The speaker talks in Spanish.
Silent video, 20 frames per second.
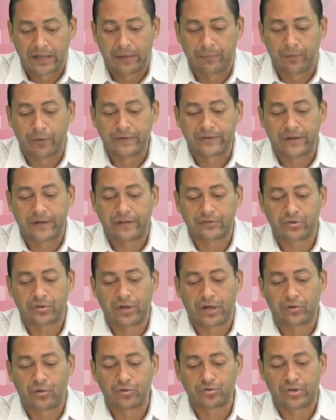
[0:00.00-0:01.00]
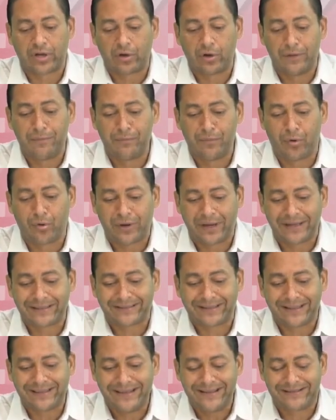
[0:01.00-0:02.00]
de la Policía Nacional González
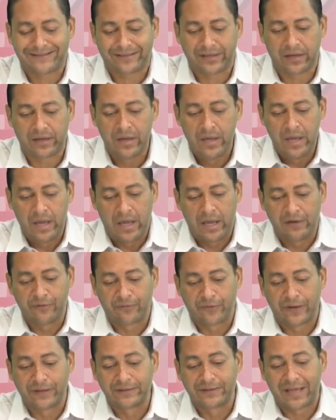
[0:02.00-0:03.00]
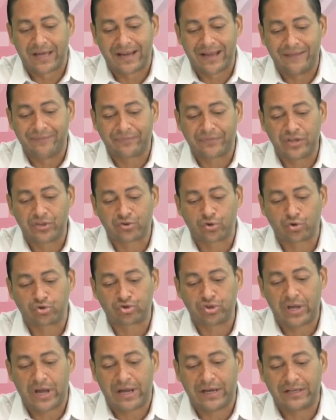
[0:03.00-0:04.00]
Moquete dice, enfrentar
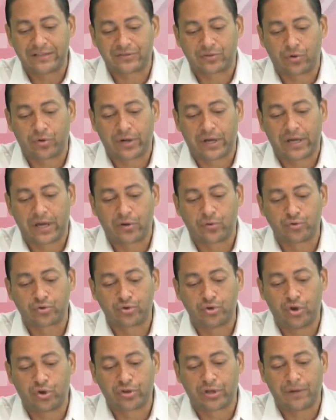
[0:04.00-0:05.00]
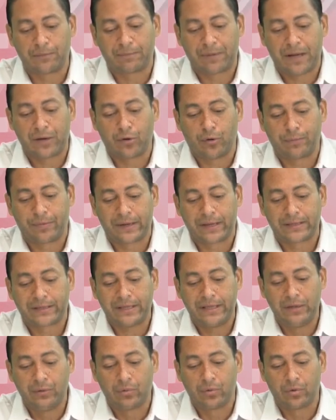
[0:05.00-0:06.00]
antisociales con la ejecución del plan
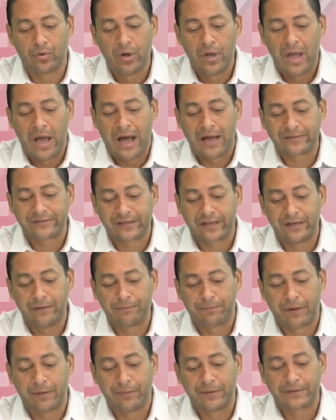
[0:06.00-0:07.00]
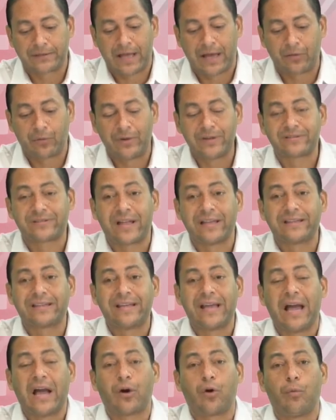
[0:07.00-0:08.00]
operativo a ser implementado en
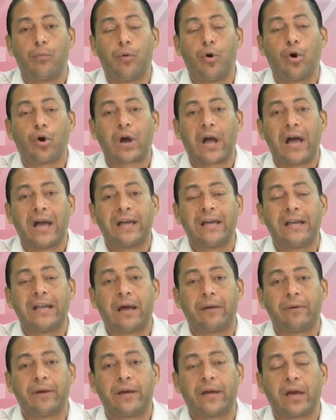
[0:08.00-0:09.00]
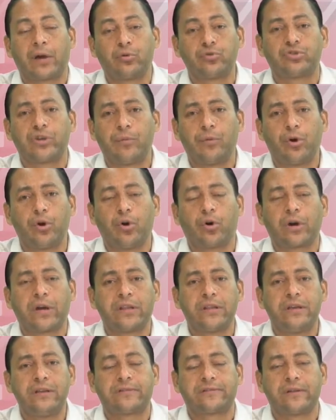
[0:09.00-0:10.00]
Santiago, Moca y La Vega. Escuchemos lo que
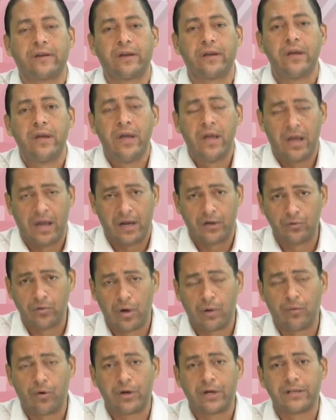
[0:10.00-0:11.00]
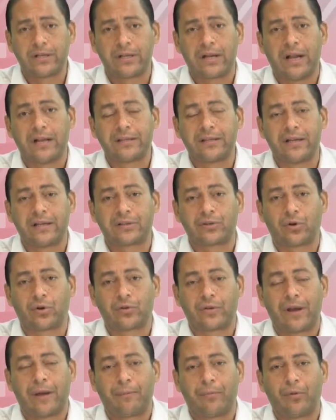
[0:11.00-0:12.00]
dice el nuevo general
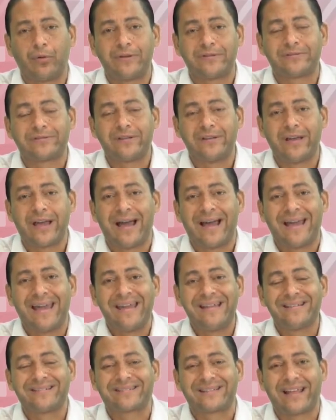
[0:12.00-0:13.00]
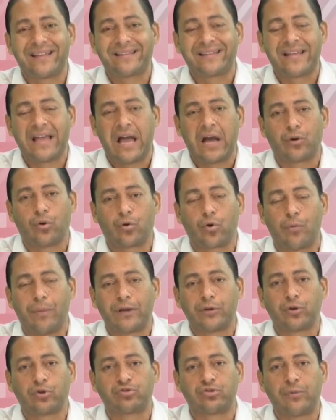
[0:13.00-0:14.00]
director de la policía en Santiago,
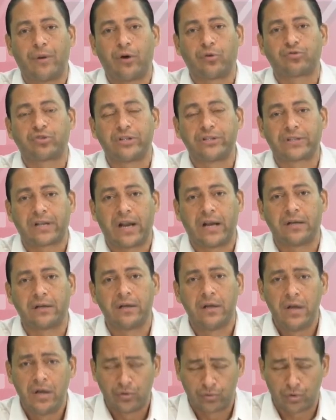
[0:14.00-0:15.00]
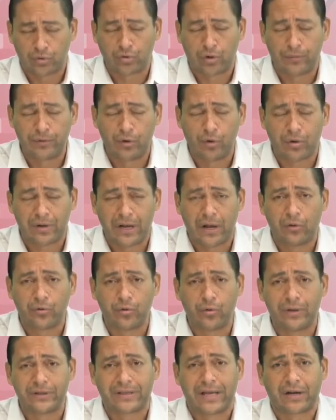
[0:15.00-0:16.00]
Comando Cibao Central, nuestro amigo
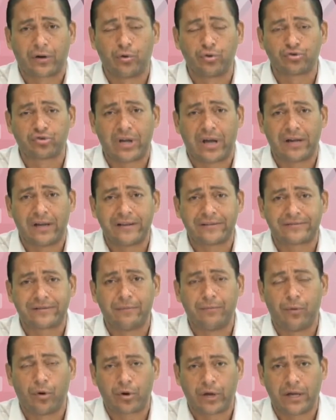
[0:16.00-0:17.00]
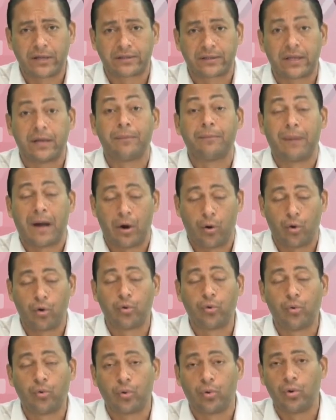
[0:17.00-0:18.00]
Claudio Edgar González Moquete, bajó
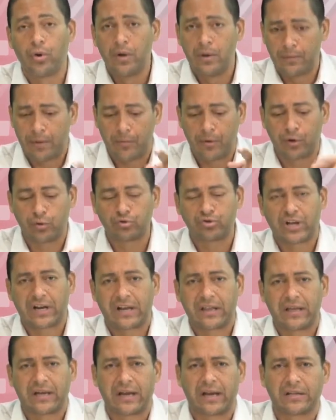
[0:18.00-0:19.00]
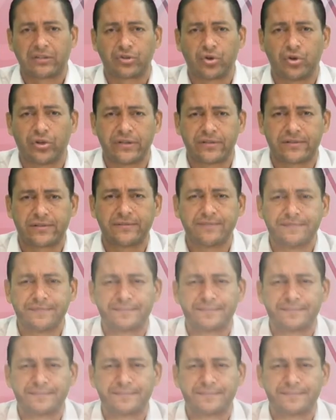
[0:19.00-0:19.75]
duro. Vamos a escuchar las declaraciones.